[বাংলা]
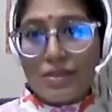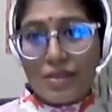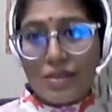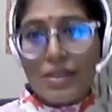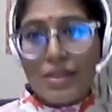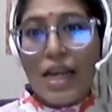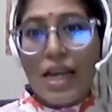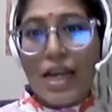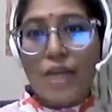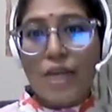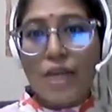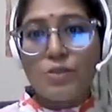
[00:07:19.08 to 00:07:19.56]

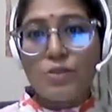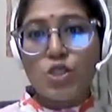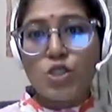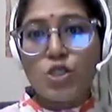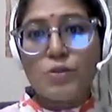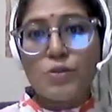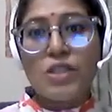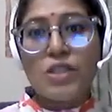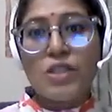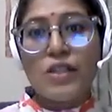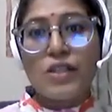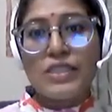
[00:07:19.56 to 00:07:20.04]
ঢাকা
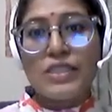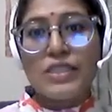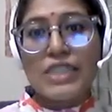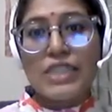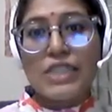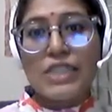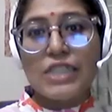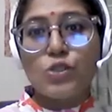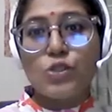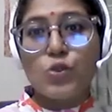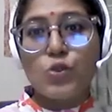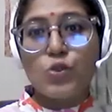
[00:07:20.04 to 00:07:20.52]
বিশ্ববিদ্যালয়ের
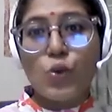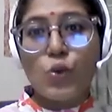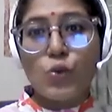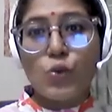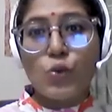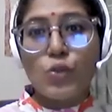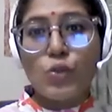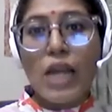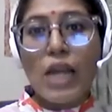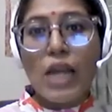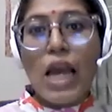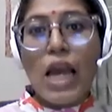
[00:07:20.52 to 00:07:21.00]
ছেলে
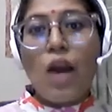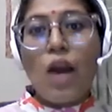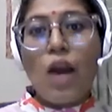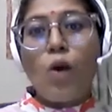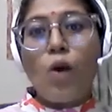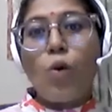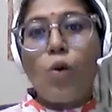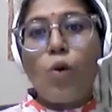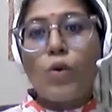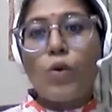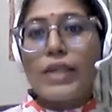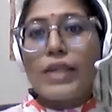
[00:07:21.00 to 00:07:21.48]
তরুণ
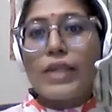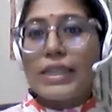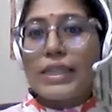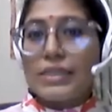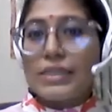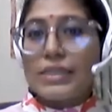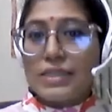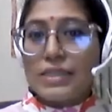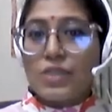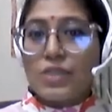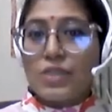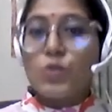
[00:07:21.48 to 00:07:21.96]
ওর
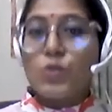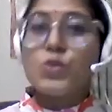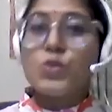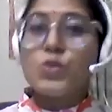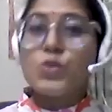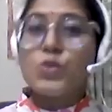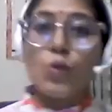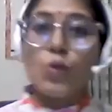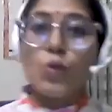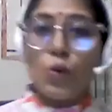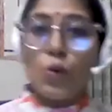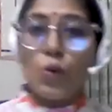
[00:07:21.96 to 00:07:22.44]
ক্ষেত্রে যেটা
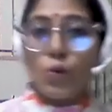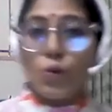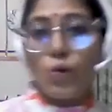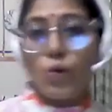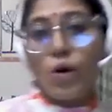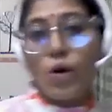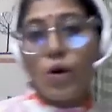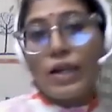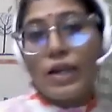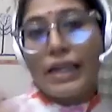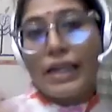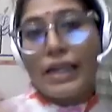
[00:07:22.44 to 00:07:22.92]
হচ্ছে ও
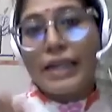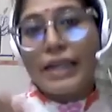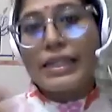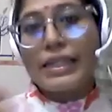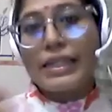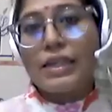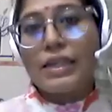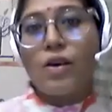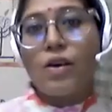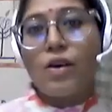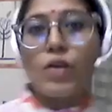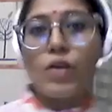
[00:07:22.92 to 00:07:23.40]

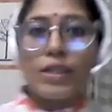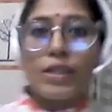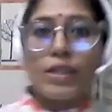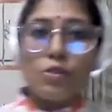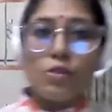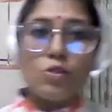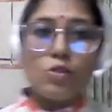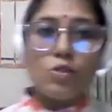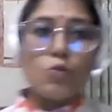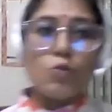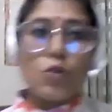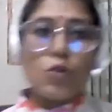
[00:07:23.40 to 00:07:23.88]
এখানে
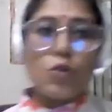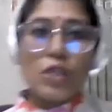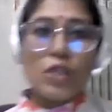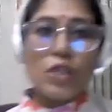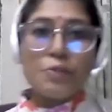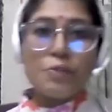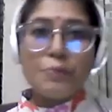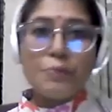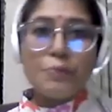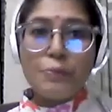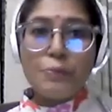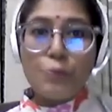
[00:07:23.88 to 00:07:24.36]
অনেকগুলো মৌখিক
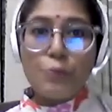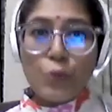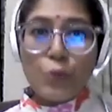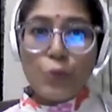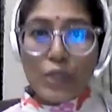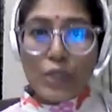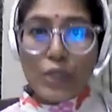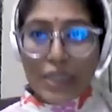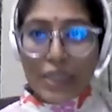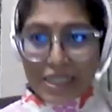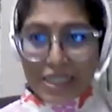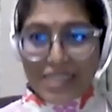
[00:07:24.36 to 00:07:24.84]

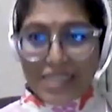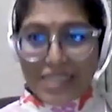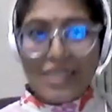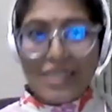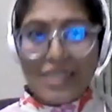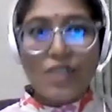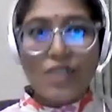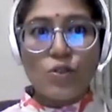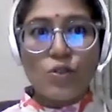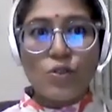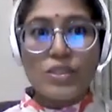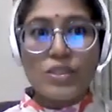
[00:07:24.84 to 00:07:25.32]
বুলিং এর
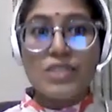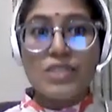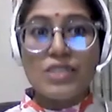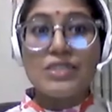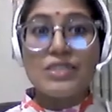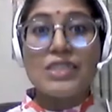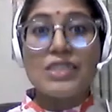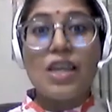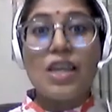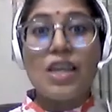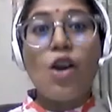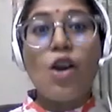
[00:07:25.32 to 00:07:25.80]
শিকার হয়েছে
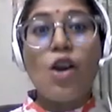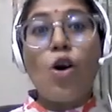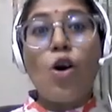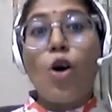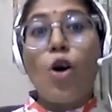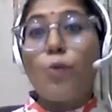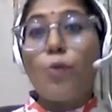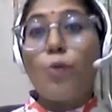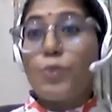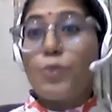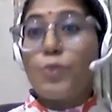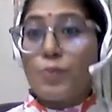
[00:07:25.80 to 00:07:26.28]
যে
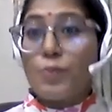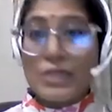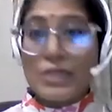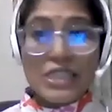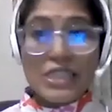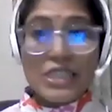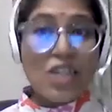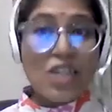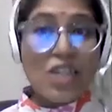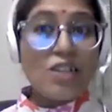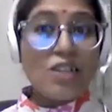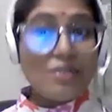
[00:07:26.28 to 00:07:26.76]
অপম
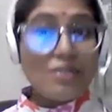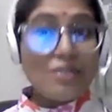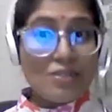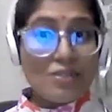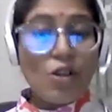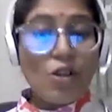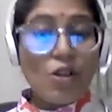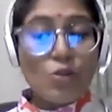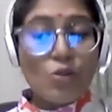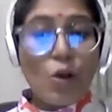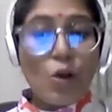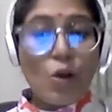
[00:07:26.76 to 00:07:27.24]
সে
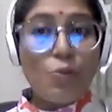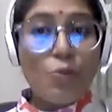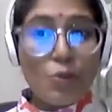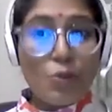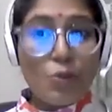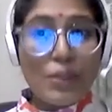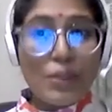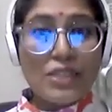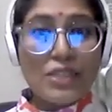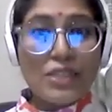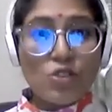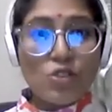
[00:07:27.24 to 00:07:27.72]

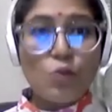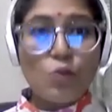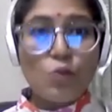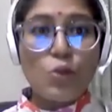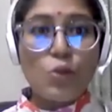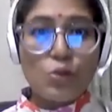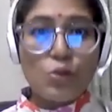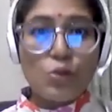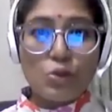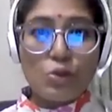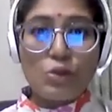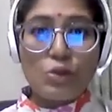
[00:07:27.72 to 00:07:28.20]
অপমানিত
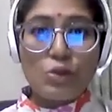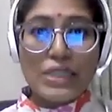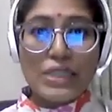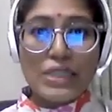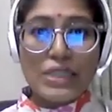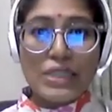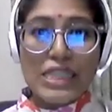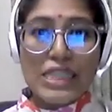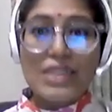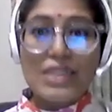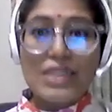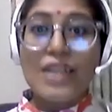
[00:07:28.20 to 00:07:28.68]
বোধ
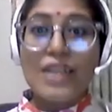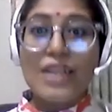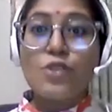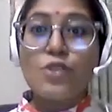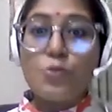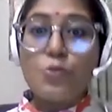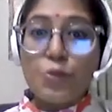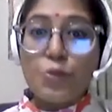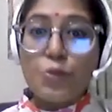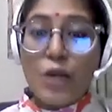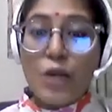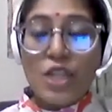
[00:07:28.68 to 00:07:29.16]
করেছে তাকে
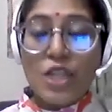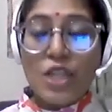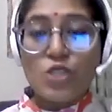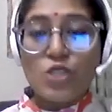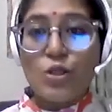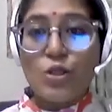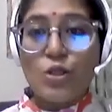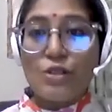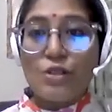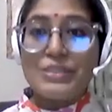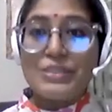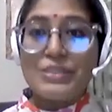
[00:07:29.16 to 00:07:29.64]
উপহাস
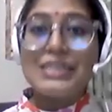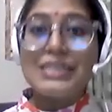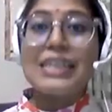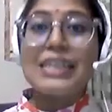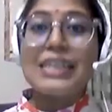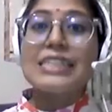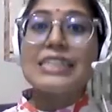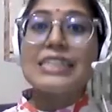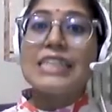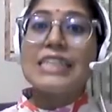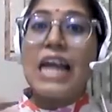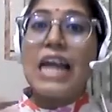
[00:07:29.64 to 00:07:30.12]
করা হয়েছে
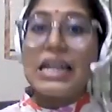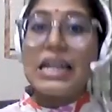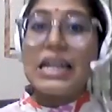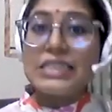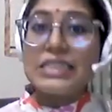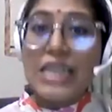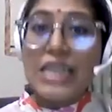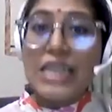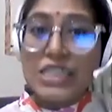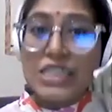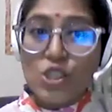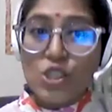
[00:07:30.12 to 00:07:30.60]
তাকে নিয়ে
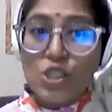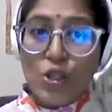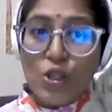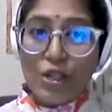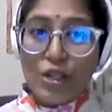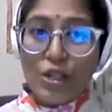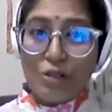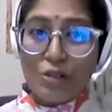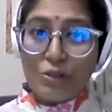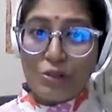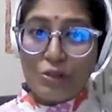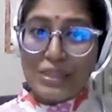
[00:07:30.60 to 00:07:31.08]
হাসাহাসি
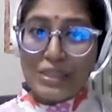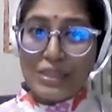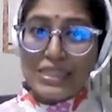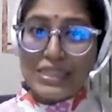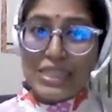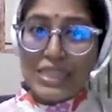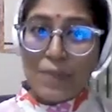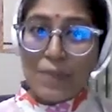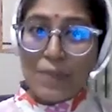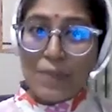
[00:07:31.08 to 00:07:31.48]
করা হয়েছে